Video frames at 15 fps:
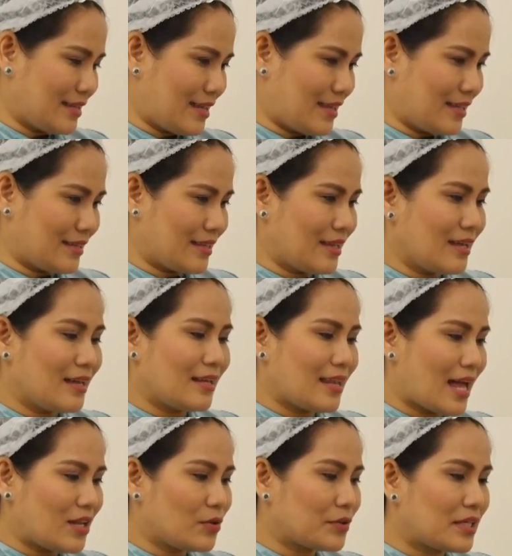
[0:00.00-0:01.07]
And
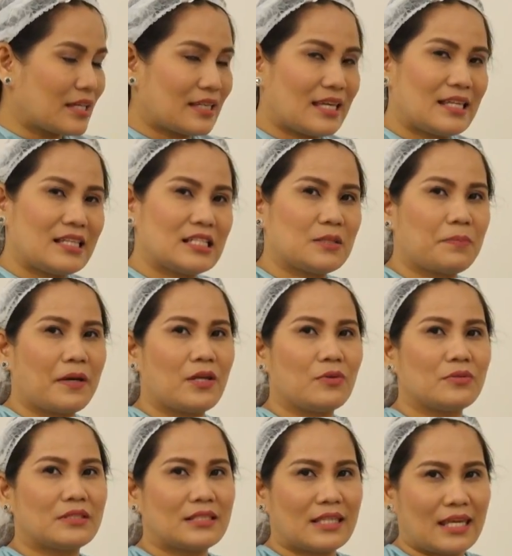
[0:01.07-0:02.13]
lalong kikinis pa
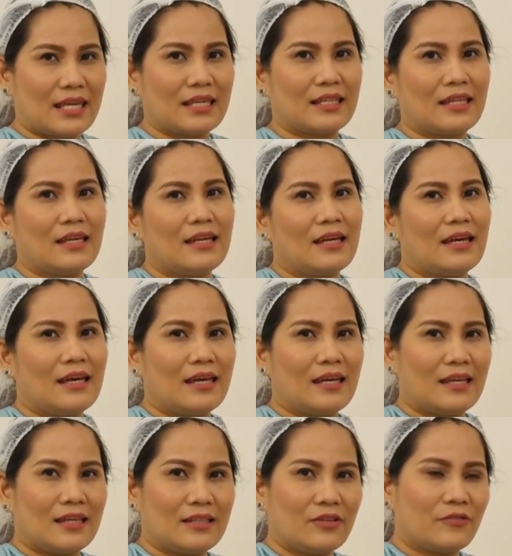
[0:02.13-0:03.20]
yung skin
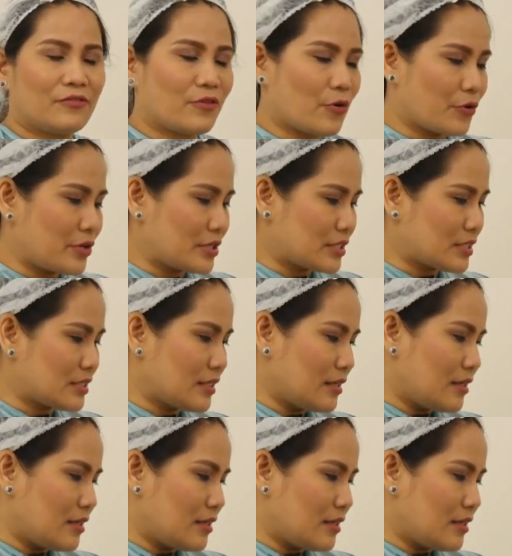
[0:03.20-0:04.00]
and of course,